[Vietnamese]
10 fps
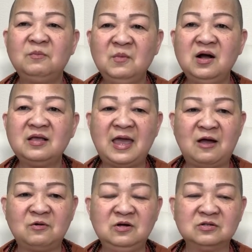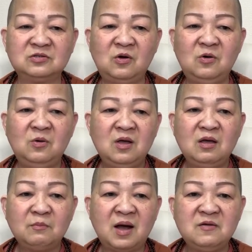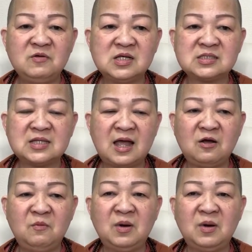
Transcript: bước vào đường tu. Bởi vì sao?